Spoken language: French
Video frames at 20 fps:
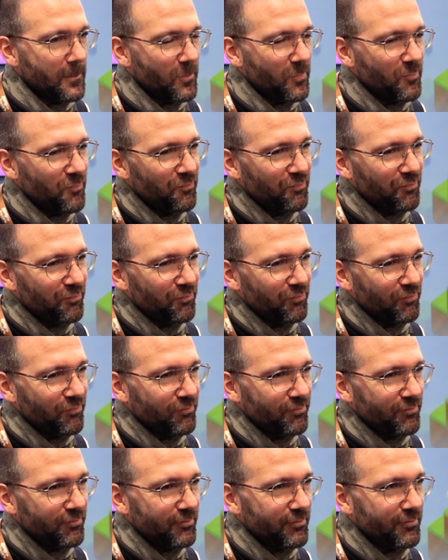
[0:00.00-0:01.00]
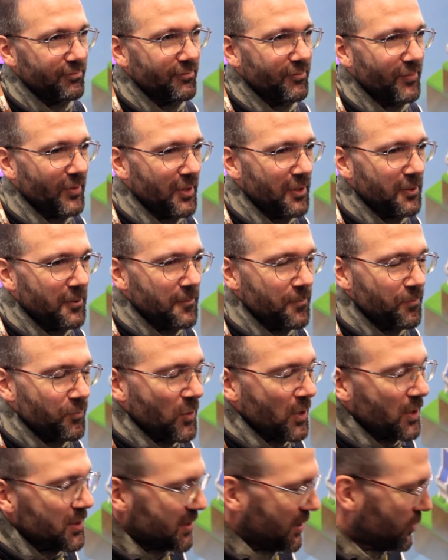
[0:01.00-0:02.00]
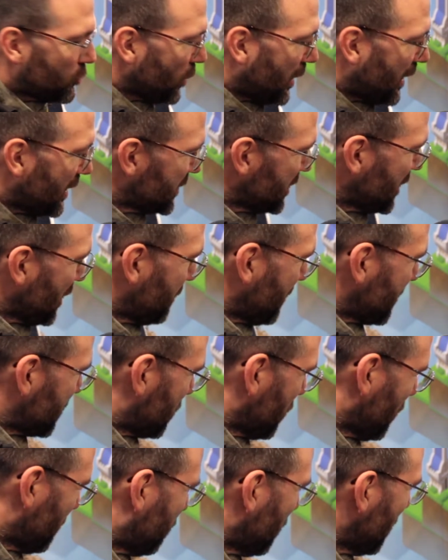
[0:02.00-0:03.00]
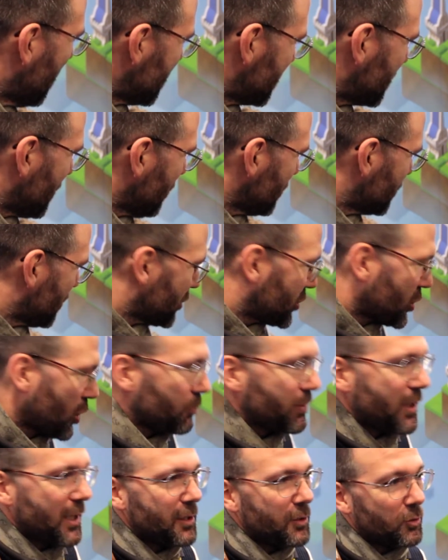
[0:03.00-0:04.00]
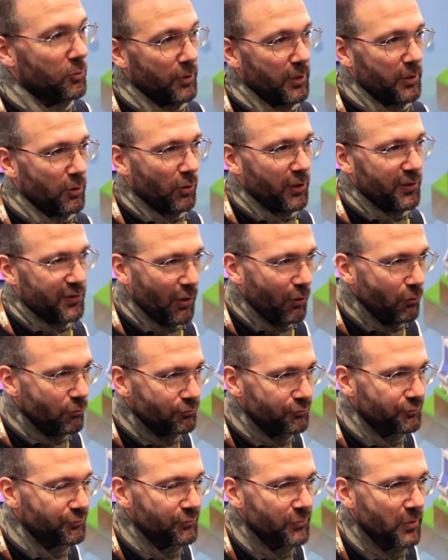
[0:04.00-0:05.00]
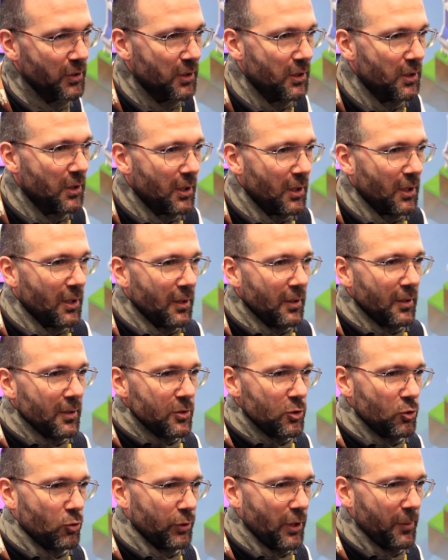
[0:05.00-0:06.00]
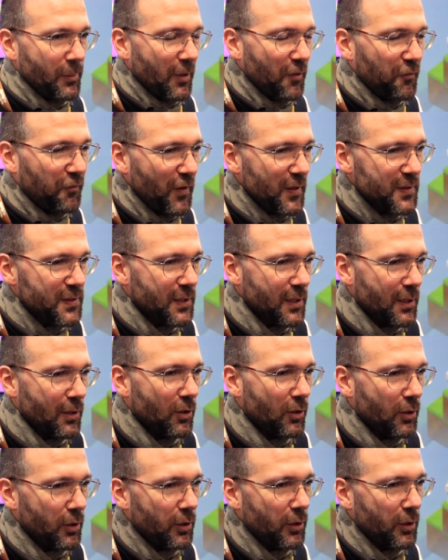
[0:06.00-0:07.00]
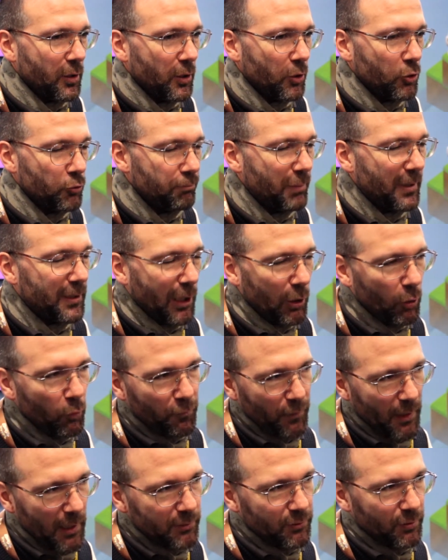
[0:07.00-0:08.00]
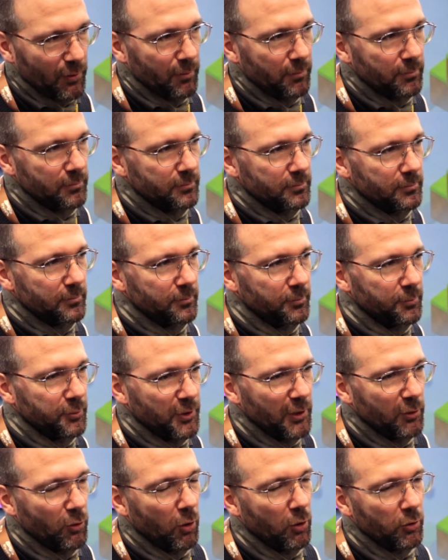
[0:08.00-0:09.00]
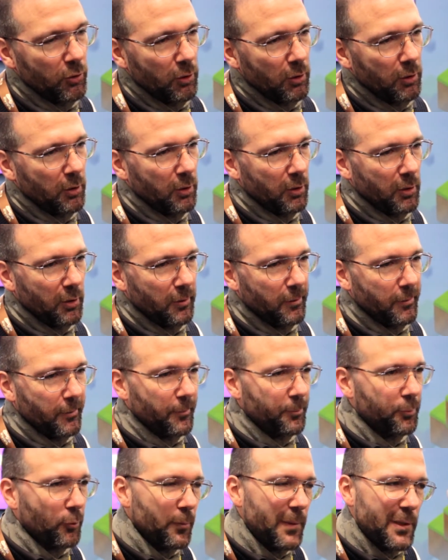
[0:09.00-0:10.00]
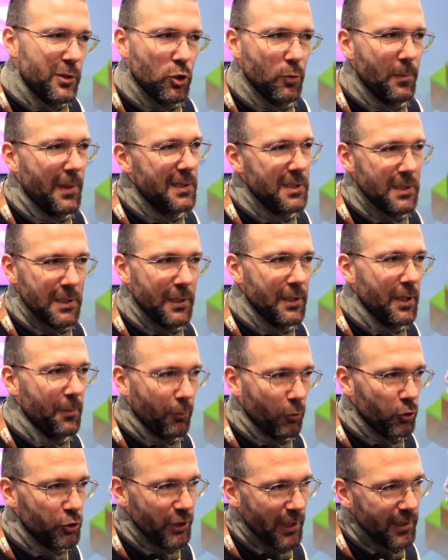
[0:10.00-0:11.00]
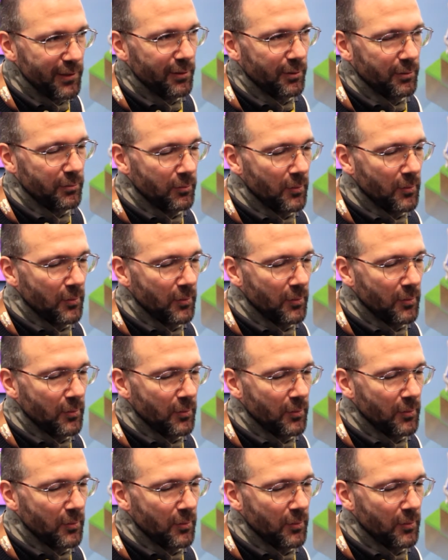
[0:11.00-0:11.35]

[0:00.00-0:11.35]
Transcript: bêta fermée peut-être C'est dur à dire parce que pour l'instant, on s'en sort bien, on est dans les temps. Ce qu'on aimerait faire, c'est une bêta ouverte peut-être en, premier semestre l'année prochaine,